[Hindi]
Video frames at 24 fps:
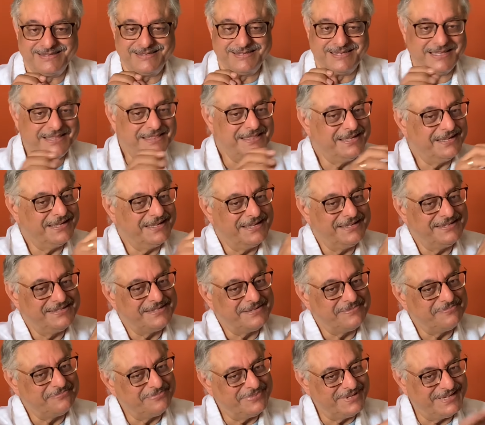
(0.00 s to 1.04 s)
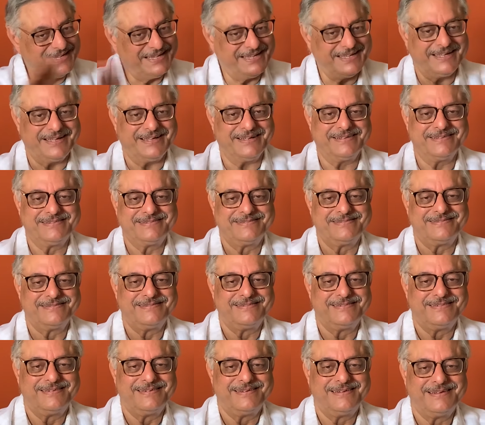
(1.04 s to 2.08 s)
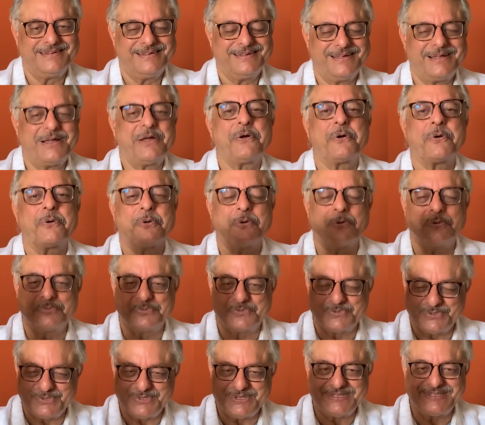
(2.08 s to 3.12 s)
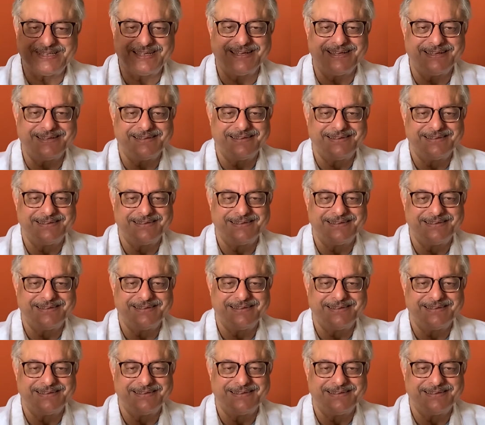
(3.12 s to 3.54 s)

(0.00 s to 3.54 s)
जिंदगी से परे है खूबसूरत है